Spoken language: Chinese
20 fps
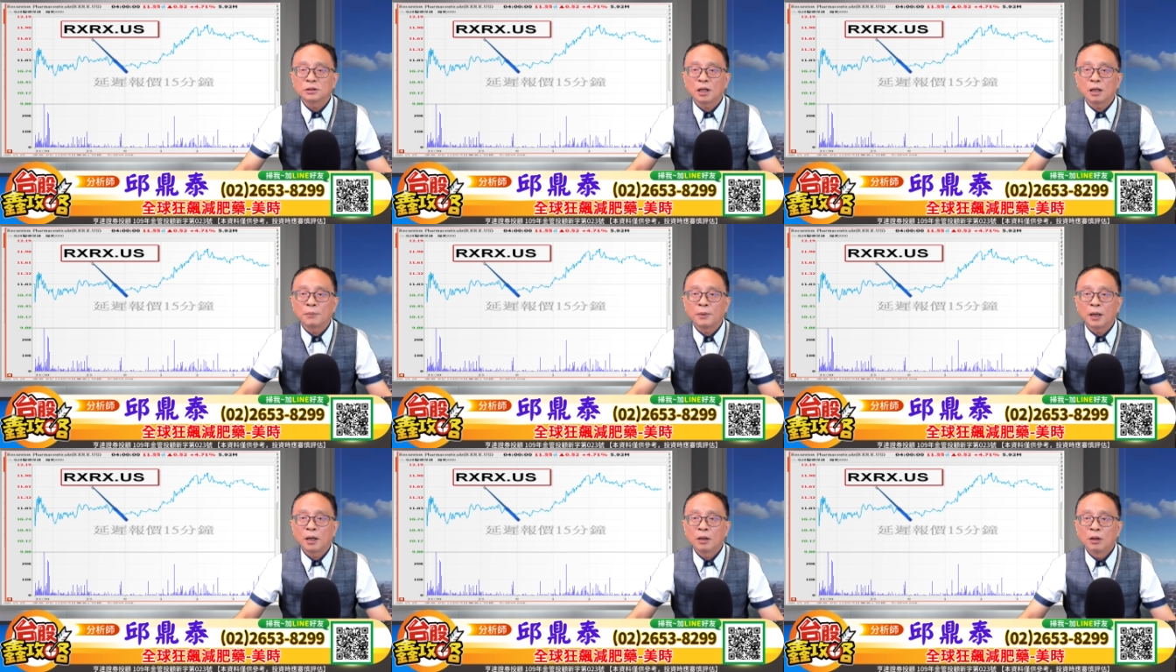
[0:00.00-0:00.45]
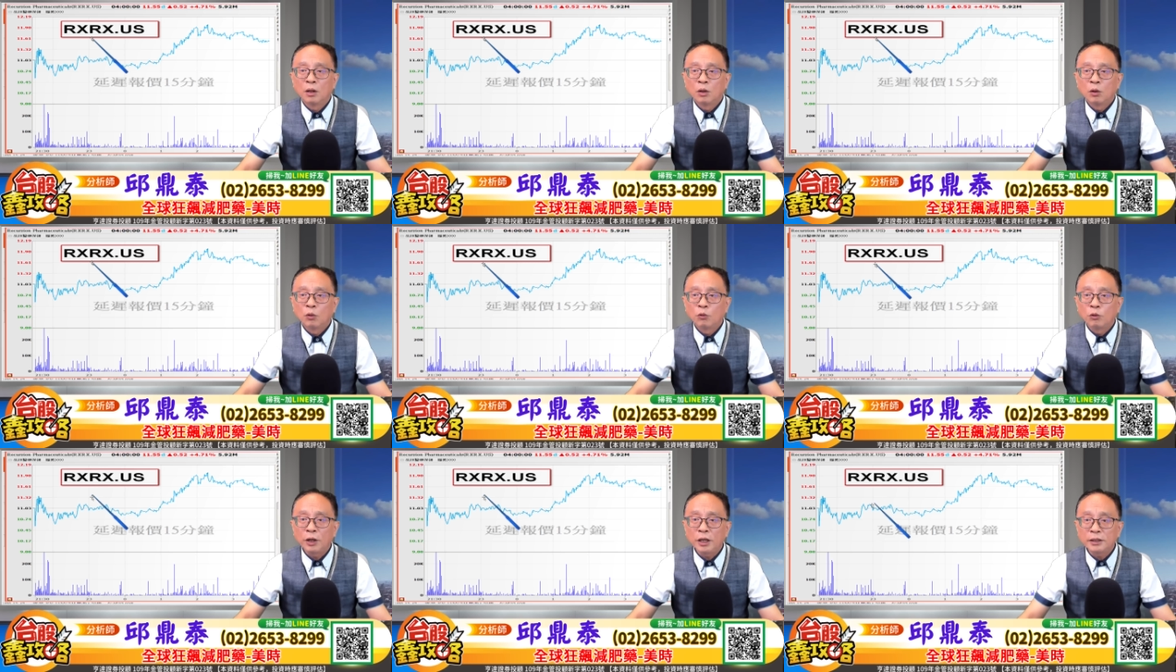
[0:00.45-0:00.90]
道嘛。
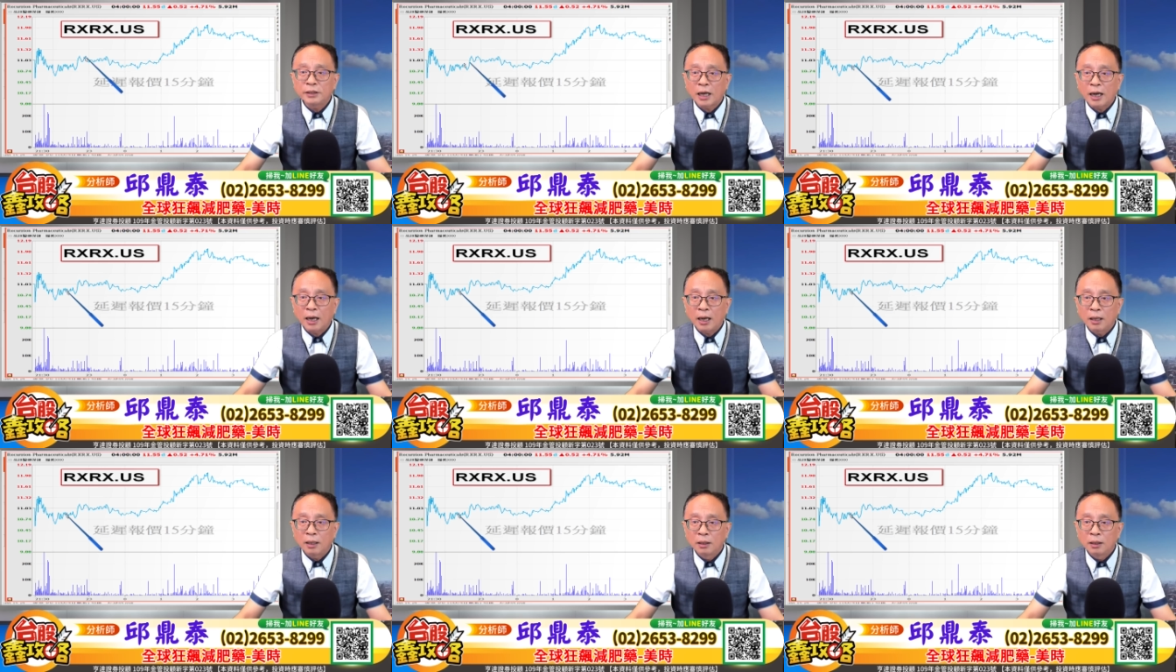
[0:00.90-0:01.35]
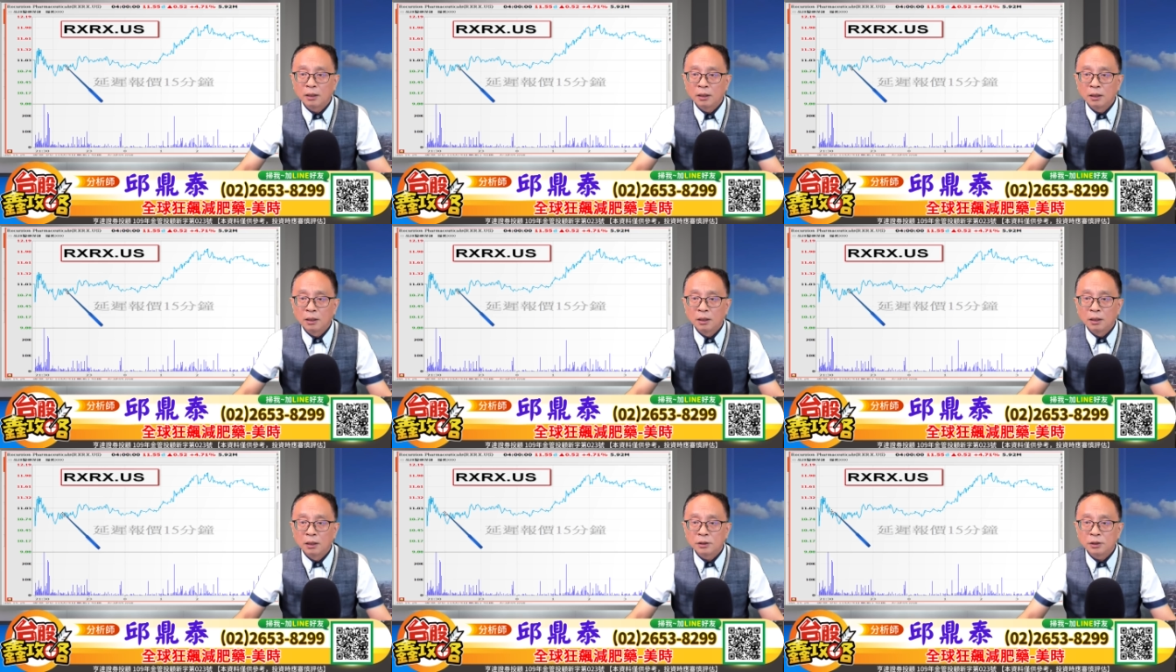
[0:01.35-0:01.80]
辉达
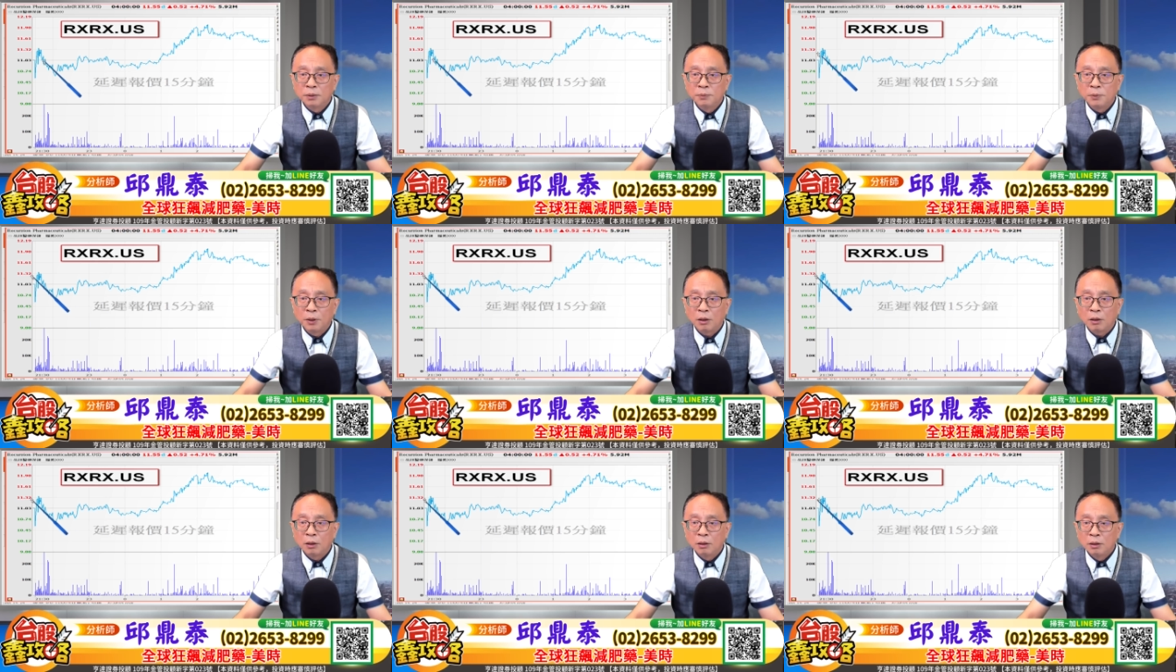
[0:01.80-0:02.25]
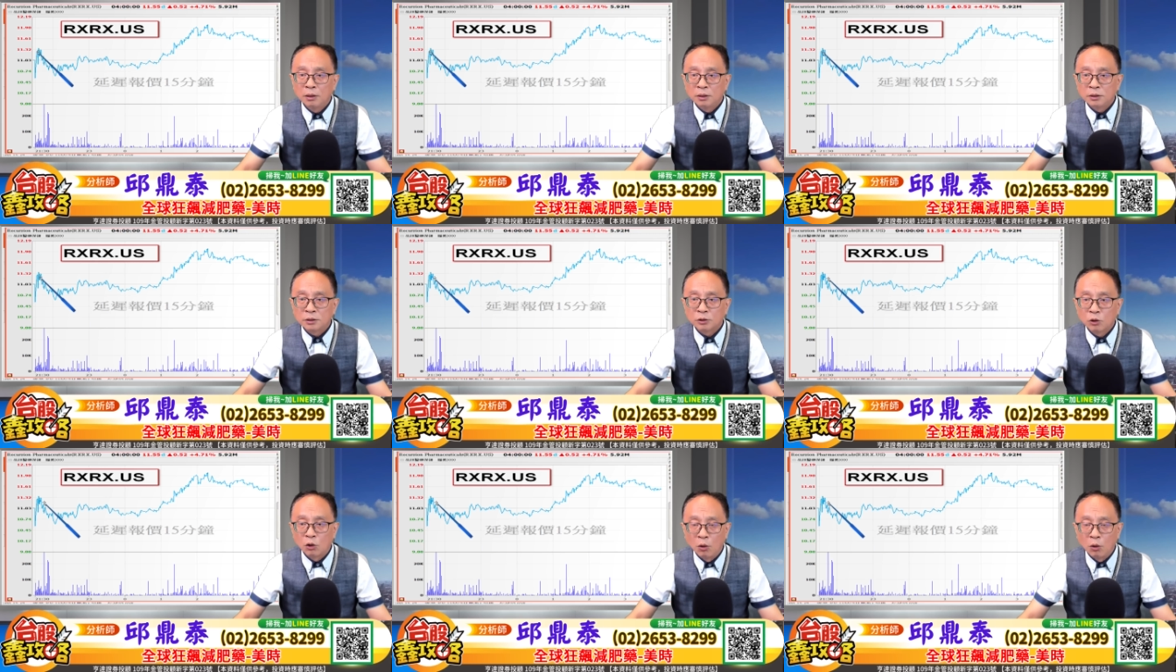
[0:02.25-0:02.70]
有没有
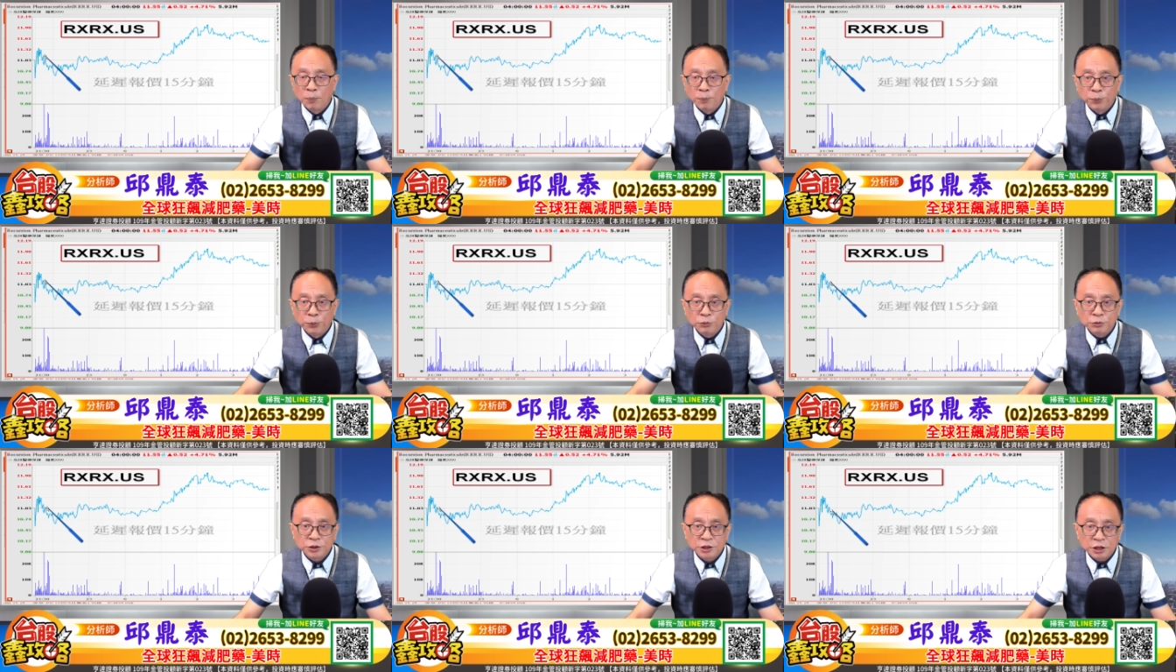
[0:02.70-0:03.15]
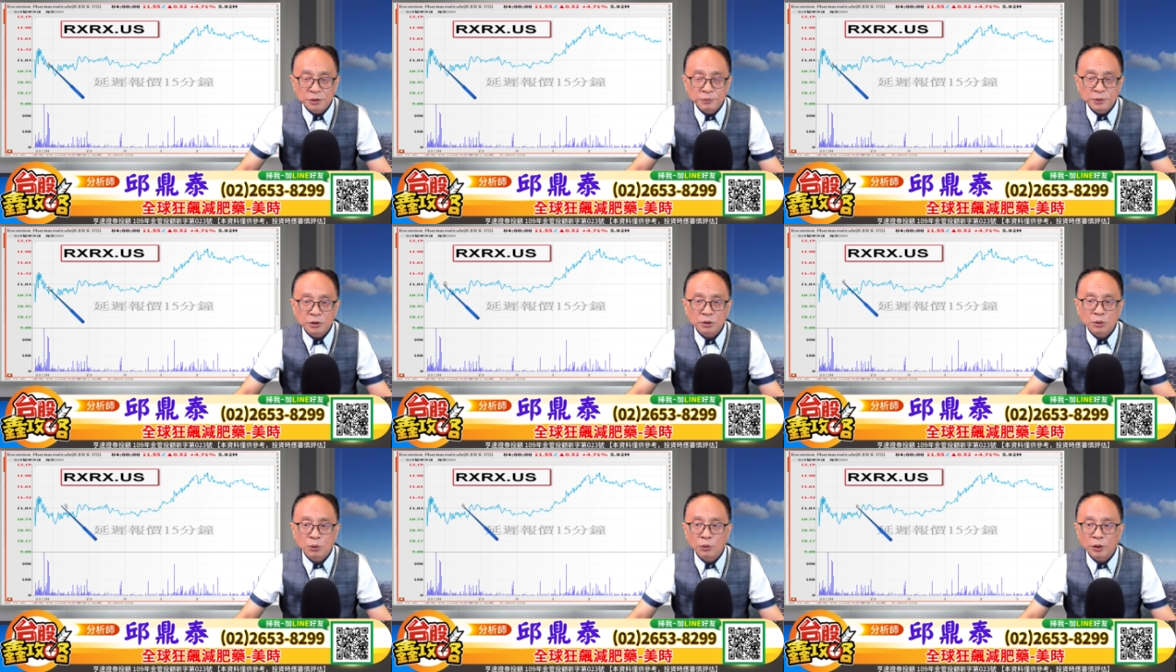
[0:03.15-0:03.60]
公布今
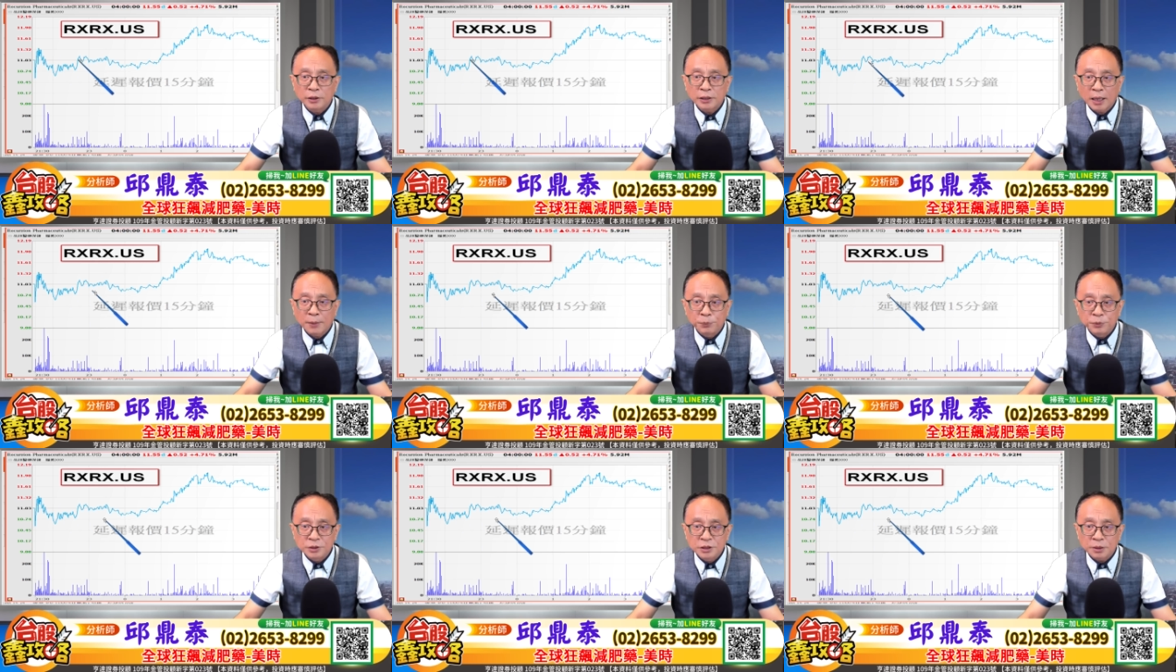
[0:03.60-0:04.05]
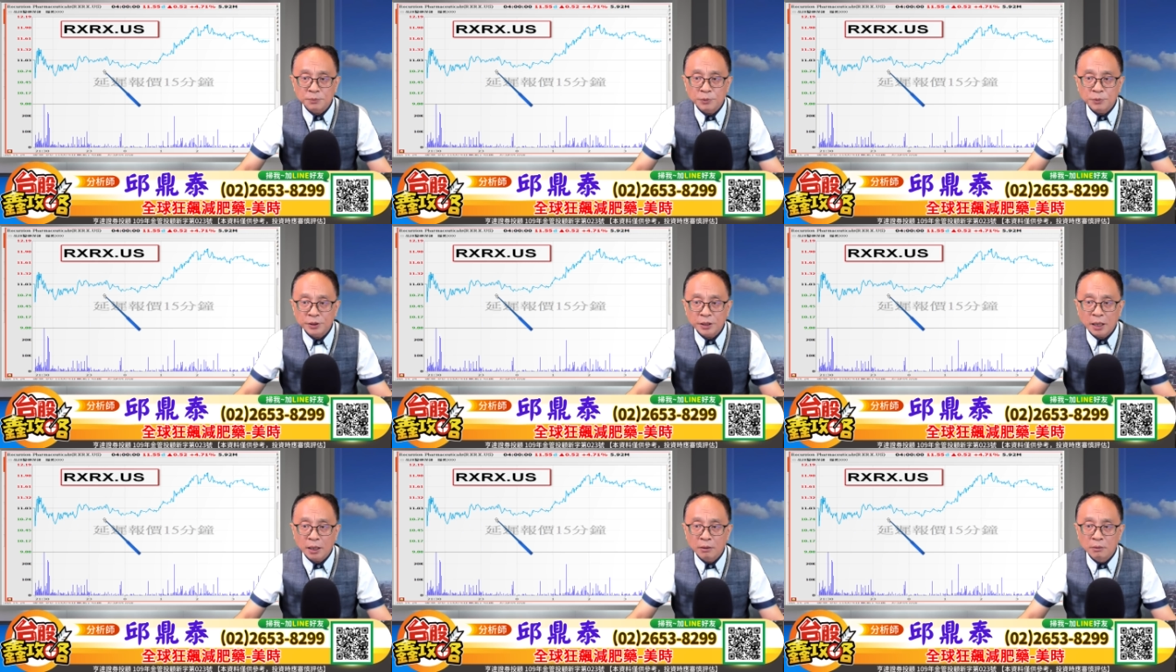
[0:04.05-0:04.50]
天的辉达不怎
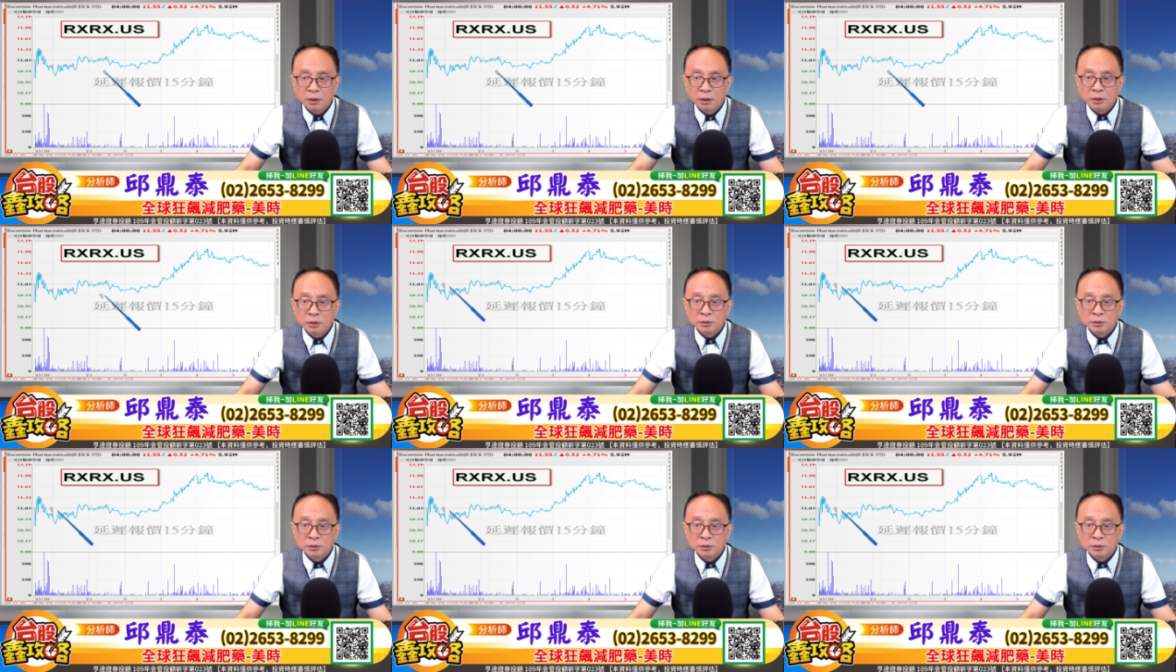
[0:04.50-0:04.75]
么样？